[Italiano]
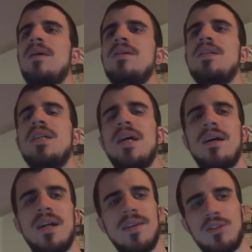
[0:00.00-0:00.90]
si
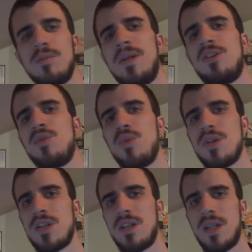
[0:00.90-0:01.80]
sia arrivato il momento in cui
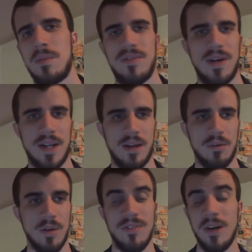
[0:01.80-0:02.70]
si deve fare,
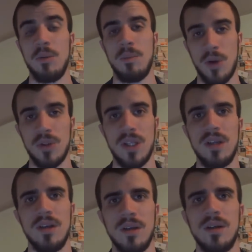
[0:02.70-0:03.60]
deve eh, fare un po'
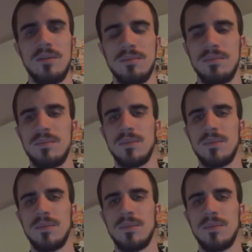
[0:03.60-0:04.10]
di eh,